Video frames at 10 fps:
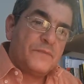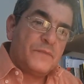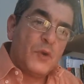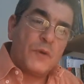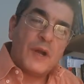
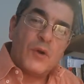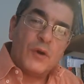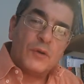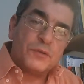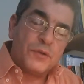di un
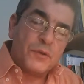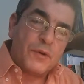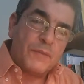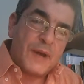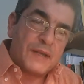racconto, di un
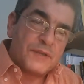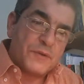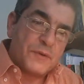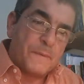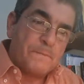
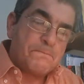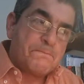romanzo,